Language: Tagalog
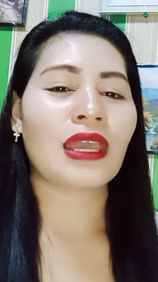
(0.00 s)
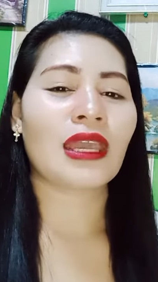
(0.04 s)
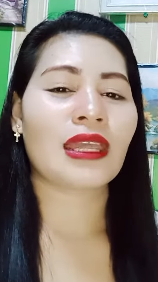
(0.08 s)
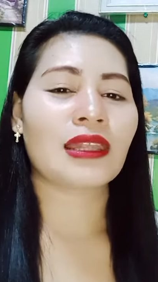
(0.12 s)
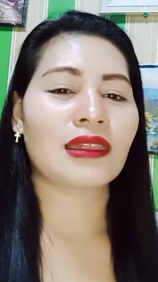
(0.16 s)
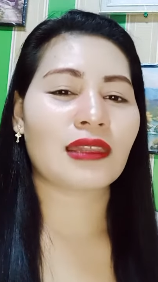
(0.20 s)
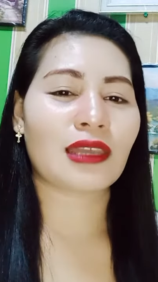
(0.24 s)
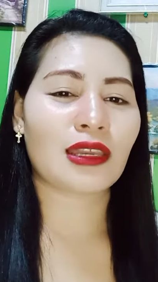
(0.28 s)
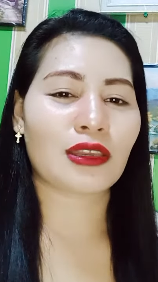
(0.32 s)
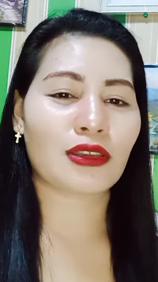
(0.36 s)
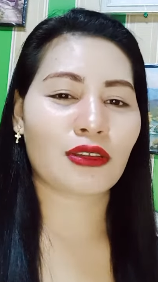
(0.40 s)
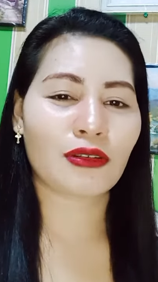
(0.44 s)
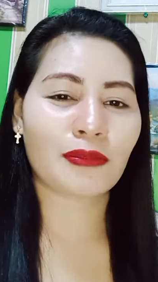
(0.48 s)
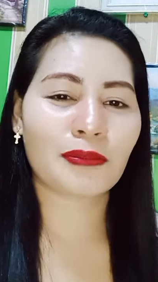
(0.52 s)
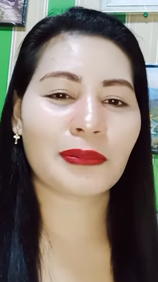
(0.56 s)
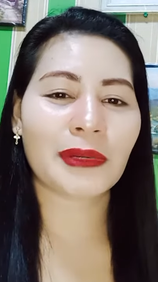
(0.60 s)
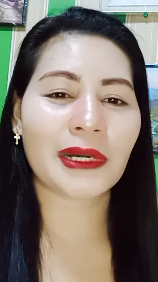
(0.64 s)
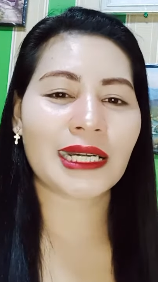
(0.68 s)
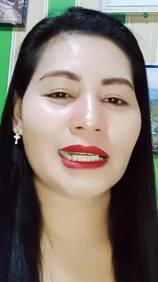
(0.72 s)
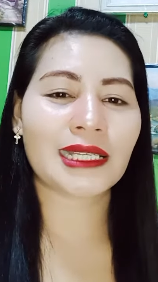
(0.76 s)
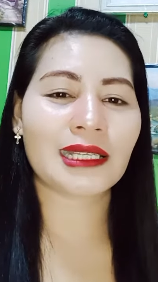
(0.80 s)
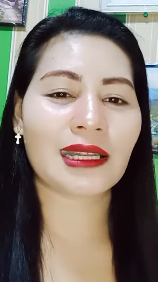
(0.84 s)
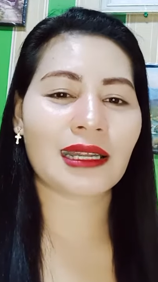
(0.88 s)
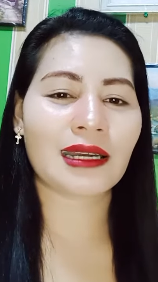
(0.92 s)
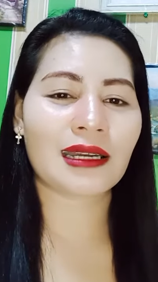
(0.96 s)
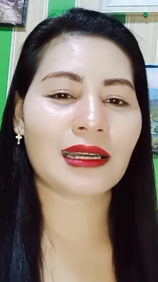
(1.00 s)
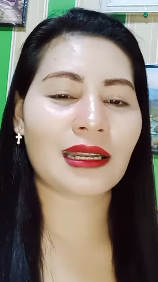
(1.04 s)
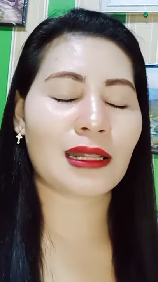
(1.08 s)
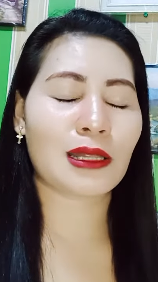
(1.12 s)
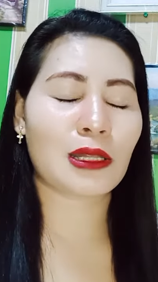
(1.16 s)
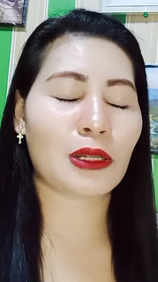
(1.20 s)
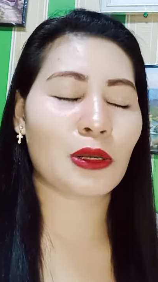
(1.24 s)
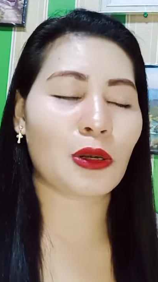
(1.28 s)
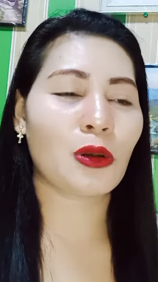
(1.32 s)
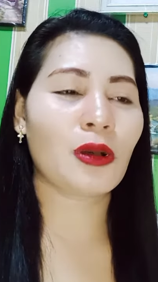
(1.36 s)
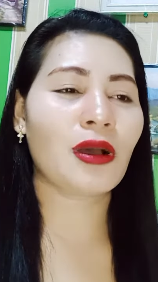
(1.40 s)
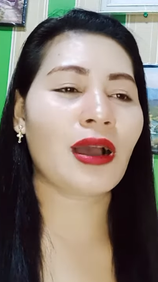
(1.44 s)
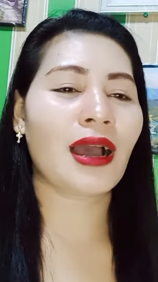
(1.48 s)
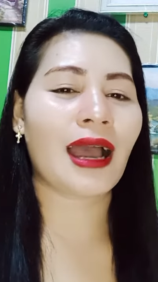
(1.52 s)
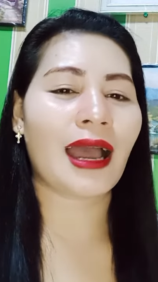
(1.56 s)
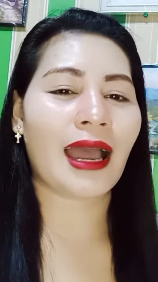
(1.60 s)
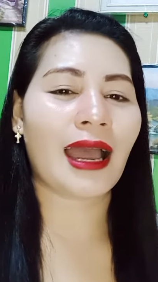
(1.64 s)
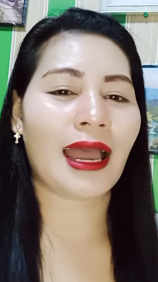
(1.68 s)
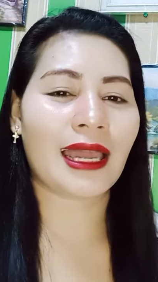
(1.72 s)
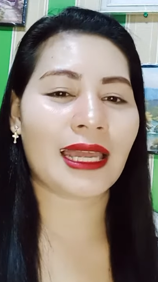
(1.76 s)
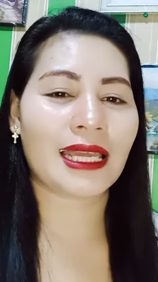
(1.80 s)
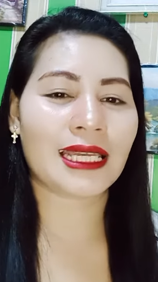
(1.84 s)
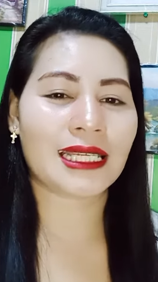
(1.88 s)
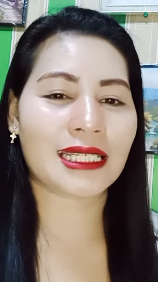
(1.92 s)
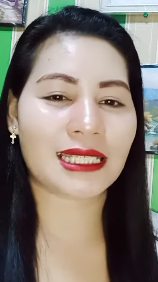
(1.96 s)
na yung partner ninyo
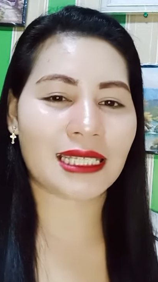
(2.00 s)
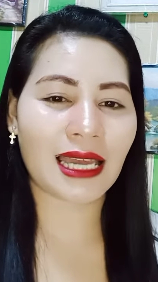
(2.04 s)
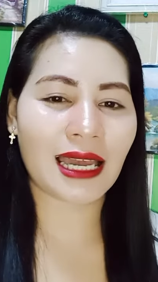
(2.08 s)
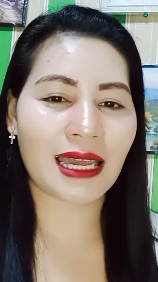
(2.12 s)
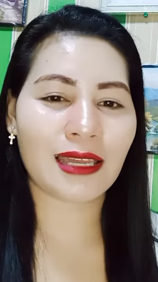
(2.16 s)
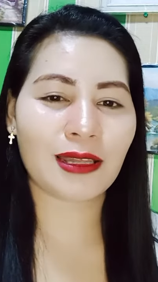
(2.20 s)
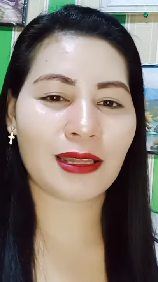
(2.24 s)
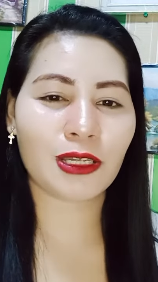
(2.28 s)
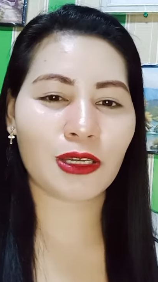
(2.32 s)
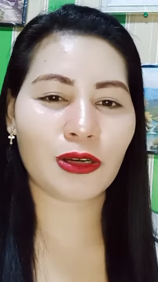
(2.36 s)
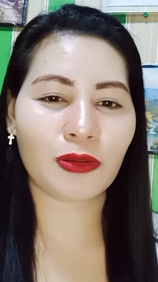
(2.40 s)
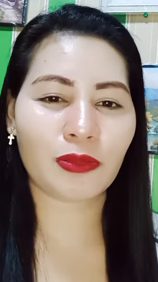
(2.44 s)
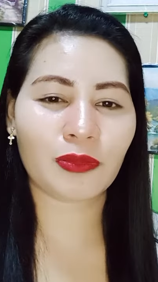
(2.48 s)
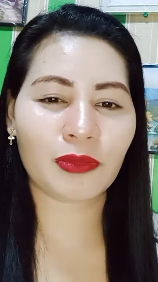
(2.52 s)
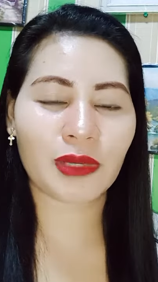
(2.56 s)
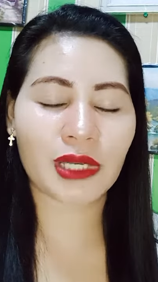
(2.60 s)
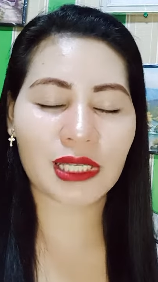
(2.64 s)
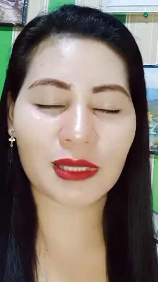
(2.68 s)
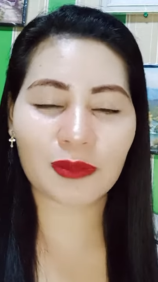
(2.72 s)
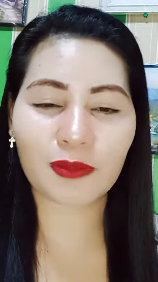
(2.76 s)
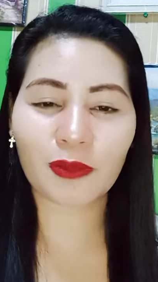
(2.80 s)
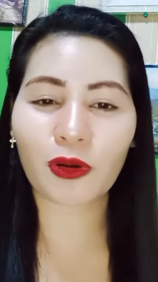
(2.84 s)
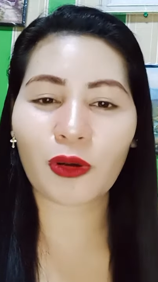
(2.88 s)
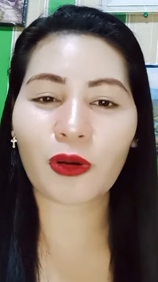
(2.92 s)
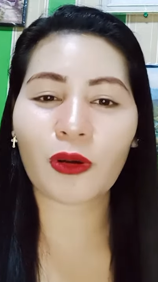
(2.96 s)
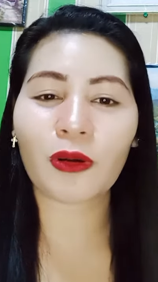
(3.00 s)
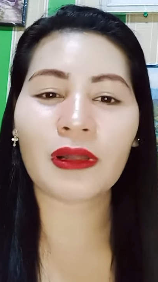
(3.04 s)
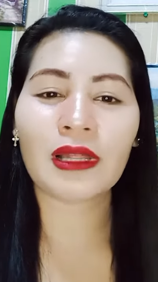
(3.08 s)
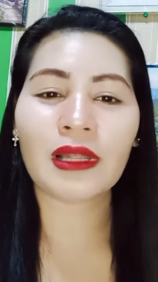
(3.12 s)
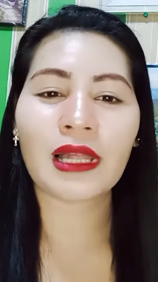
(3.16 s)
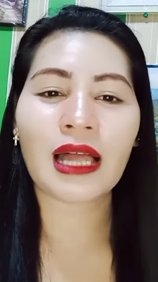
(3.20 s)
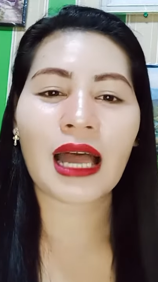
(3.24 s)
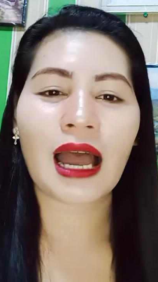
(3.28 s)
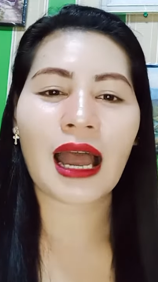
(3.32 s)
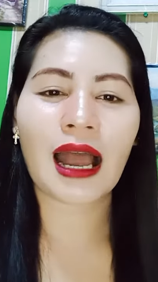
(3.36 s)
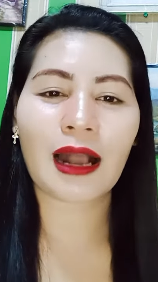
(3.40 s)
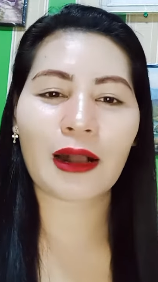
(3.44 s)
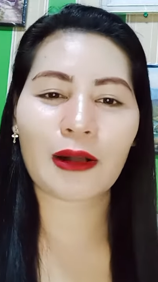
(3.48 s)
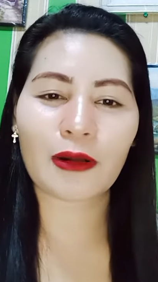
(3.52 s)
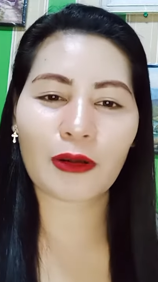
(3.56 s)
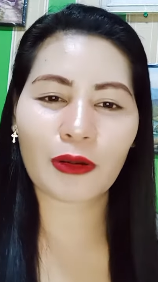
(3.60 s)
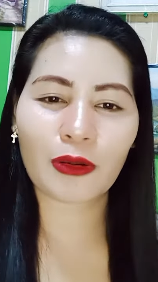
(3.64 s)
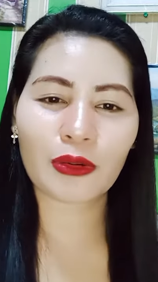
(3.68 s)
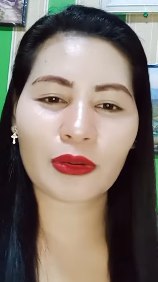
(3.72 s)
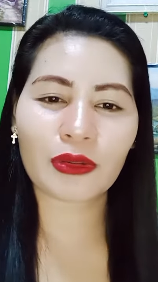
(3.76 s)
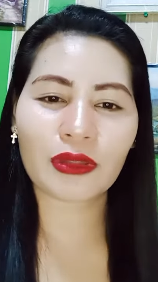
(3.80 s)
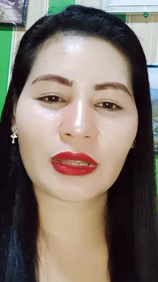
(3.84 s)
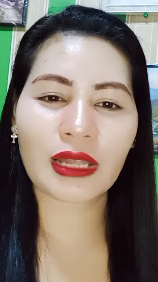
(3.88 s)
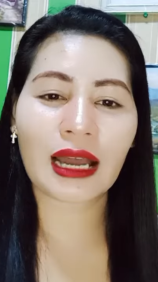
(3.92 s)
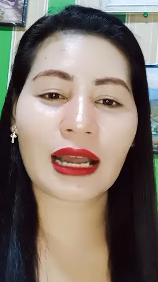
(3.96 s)
ay siya yung mismo ang
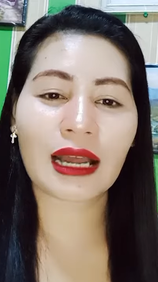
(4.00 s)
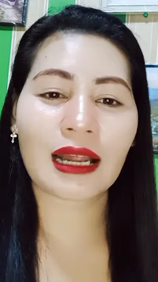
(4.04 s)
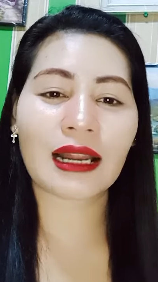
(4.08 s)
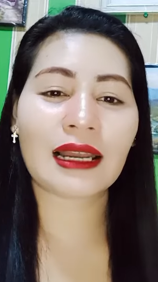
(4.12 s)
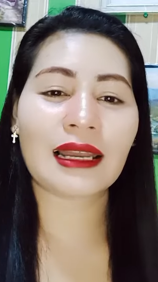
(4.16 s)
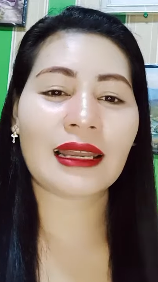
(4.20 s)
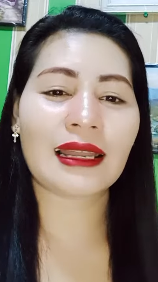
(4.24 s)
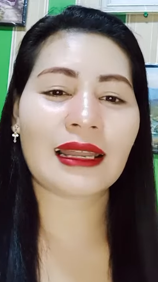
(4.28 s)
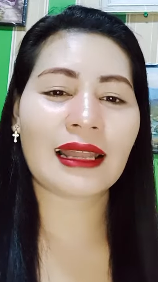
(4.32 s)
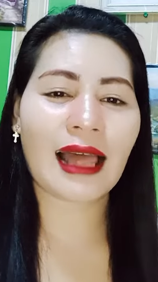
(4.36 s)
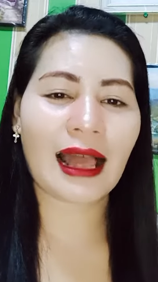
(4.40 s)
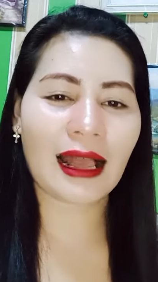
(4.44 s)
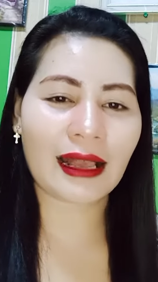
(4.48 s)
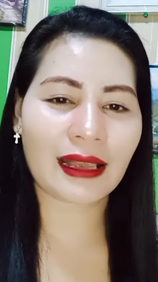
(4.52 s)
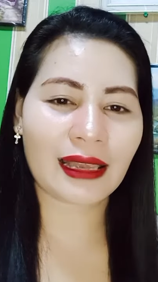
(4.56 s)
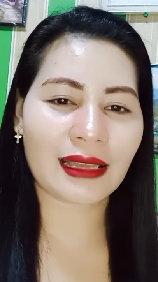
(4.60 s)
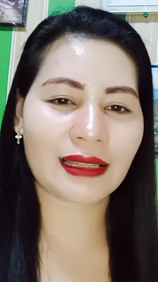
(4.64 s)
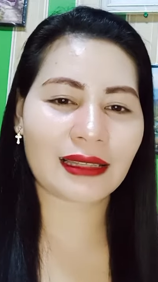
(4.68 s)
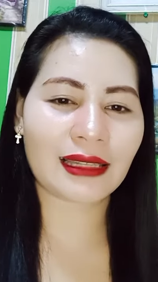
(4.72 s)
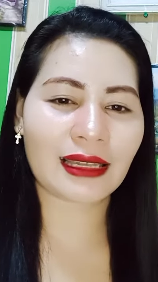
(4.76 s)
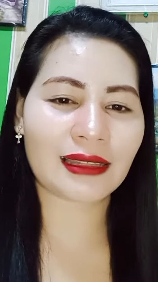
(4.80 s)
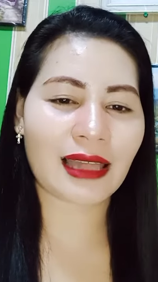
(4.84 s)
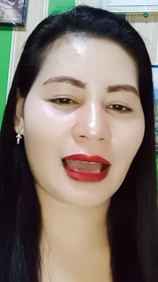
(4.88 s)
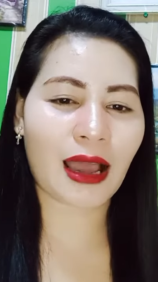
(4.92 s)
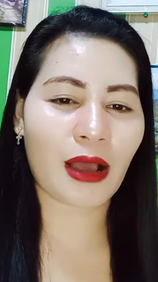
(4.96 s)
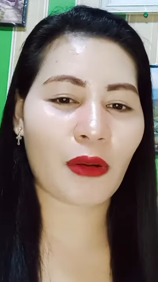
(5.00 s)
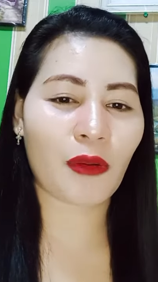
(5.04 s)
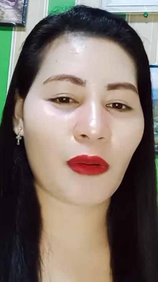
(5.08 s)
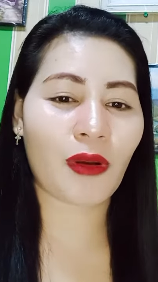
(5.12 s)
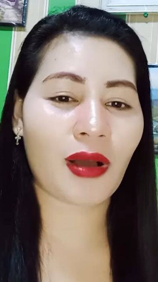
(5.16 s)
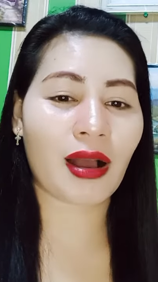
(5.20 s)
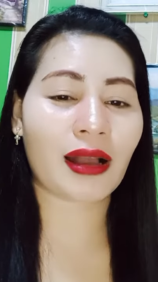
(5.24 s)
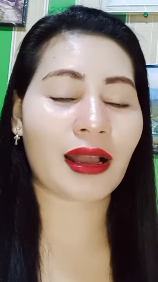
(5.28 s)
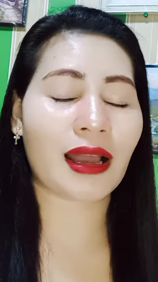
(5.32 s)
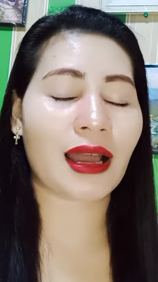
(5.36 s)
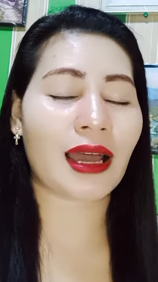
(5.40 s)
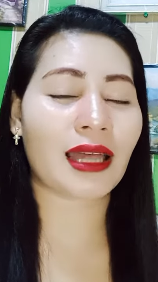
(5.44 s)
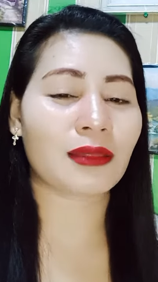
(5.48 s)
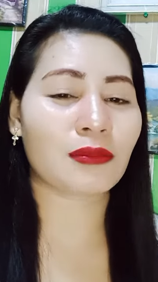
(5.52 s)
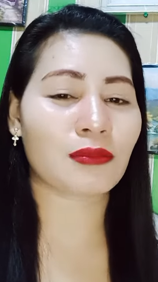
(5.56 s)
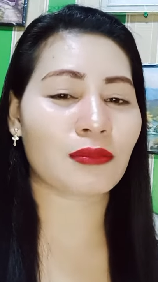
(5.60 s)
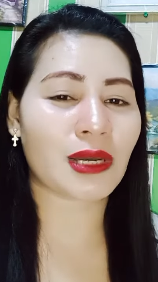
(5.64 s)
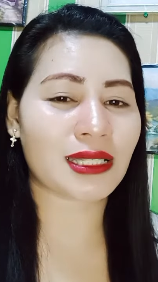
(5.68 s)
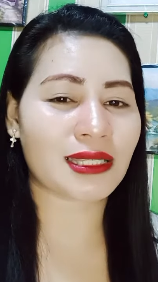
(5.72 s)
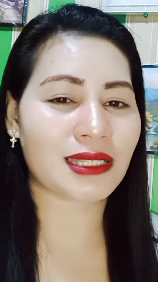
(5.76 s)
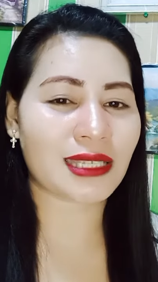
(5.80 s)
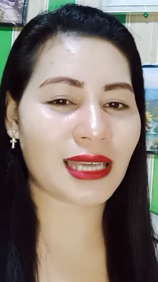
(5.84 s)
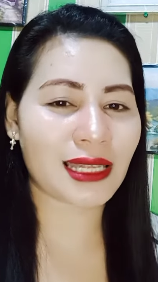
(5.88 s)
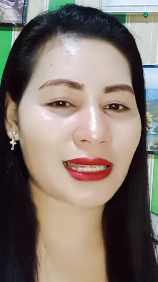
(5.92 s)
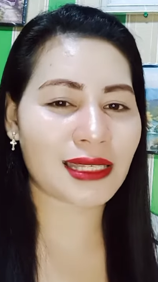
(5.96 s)
unang laging tatawag at
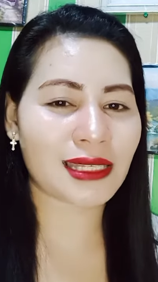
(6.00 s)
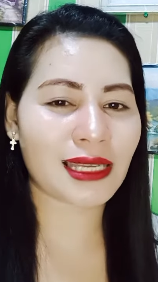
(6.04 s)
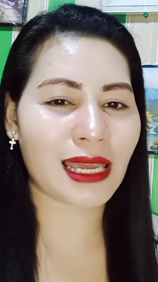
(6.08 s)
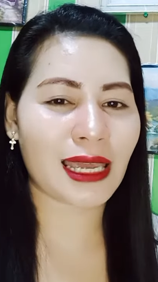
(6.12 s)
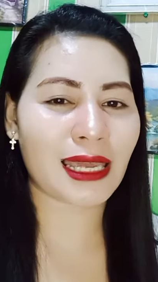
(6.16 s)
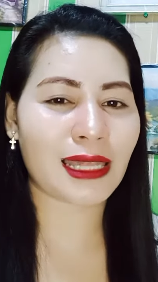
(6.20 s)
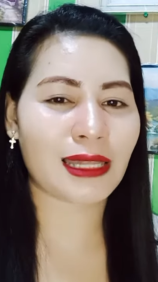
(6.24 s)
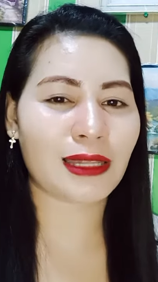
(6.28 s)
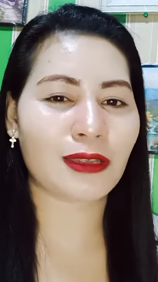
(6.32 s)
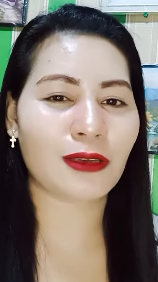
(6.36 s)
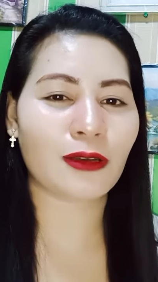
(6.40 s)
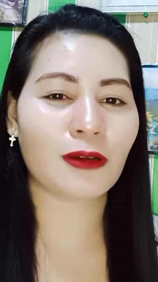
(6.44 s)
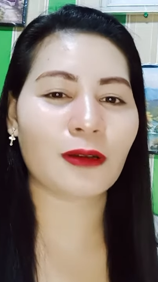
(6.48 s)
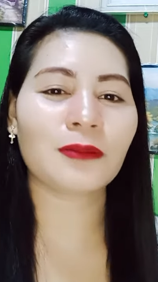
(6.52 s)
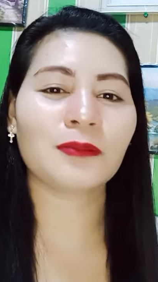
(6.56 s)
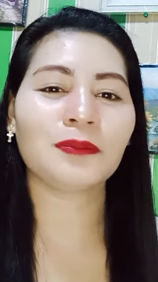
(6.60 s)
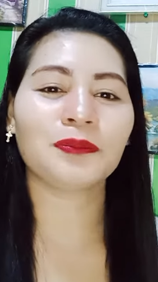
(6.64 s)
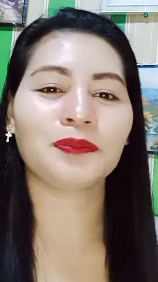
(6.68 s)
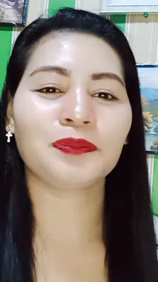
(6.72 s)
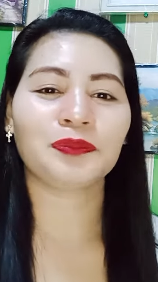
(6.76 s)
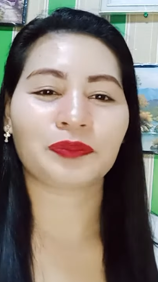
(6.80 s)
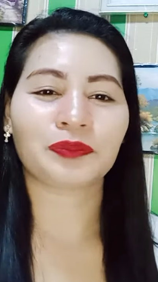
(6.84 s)
magchat sa inyo